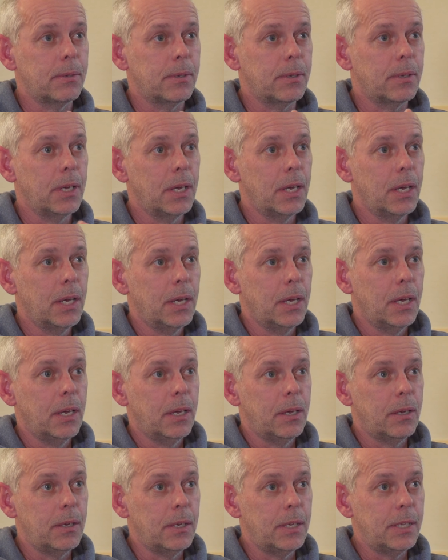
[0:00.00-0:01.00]
que
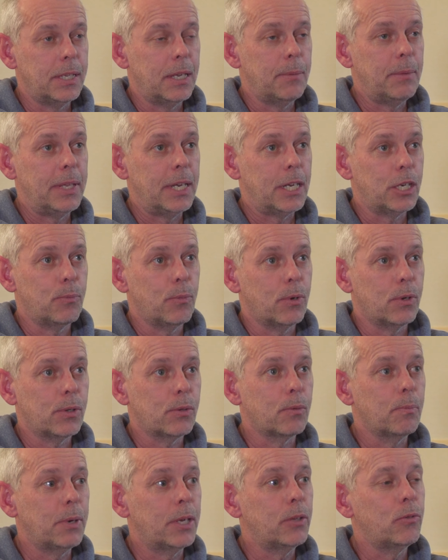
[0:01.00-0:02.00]
euh, les aménagements ne
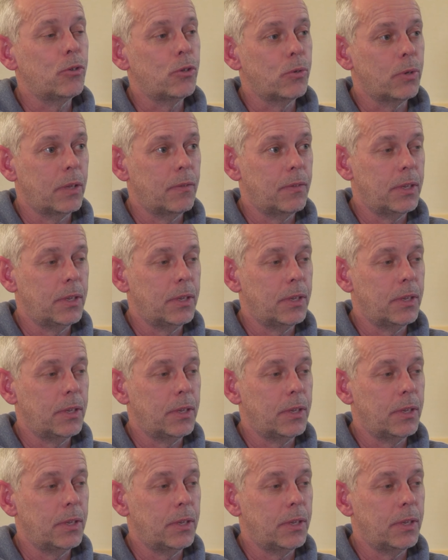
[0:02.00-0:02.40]
sont pas toujours